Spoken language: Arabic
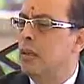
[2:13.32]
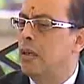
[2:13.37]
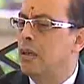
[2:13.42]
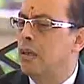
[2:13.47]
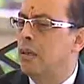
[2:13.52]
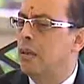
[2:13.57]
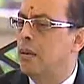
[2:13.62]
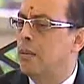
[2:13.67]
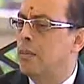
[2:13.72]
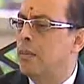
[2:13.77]

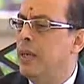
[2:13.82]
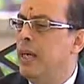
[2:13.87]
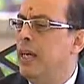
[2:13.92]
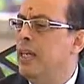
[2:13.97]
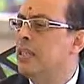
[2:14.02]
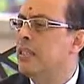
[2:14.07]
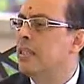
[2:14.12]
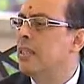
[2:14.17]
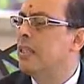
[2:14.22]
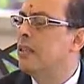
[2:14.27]
آه،
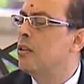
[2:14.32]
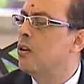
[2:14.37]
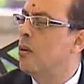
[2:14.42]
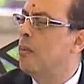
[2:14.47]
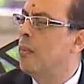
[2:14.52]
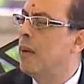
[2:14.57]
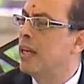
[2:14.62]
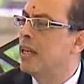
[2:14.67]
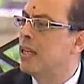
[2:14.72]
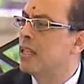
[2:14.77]
بحيث ان
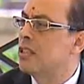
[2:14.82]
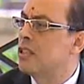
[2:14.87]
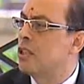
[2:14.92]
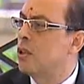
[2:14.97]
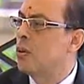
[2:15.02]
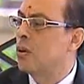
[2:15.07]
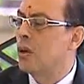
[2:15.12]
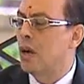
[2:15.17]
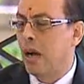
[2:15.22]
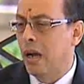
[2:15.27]
هم
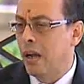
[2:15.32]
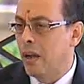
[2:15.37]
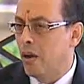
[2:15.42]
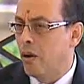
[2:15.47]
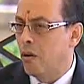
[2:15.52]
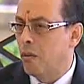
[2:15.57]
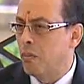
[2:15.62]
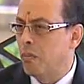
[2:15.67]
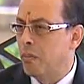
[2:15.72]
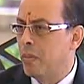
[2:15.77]
ينزلوا
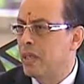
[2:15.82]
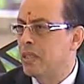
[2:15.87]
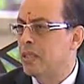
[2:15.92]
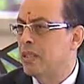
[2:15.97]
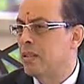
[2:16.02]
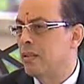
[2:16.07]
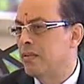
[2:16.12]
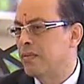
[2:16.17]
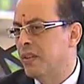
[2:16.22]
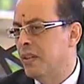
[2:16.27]
رعاياهم
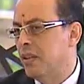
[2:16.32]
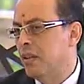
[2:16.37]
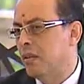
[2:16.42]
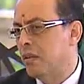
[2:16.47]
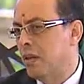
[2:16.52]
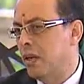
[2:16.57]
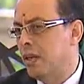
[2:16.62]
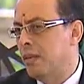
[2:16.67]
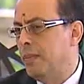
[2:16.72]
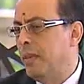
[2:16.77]
بس في
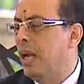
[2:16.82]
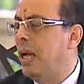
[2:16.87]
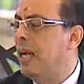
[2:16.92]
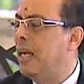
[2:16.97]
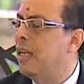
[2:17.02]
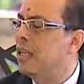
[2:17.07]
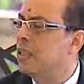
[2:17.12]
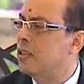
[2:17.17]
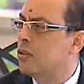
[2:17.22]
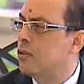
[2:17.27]
القريب
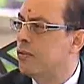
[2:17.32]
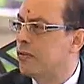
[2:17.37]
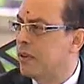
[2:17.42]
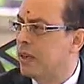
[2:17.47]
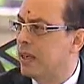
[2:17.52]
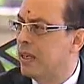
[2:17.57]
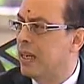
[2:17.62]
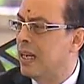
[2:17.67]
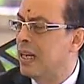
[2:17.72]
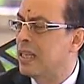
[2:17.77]
العاجل
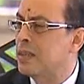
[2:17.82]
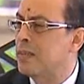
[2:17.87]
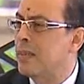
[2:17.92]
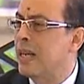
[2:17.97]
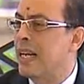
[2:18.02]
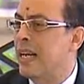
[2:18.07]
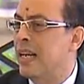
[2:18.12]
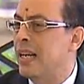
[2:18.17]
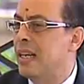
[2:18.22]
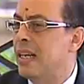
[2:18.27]
تفرج
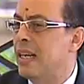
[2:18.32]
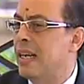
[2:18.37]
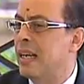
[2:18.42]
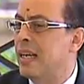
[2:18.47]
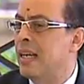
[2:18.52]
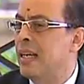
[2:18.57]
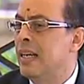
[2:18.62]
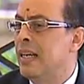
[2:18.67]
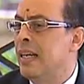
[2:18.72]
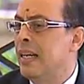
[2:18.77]
الازمه
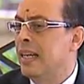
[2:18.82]
لان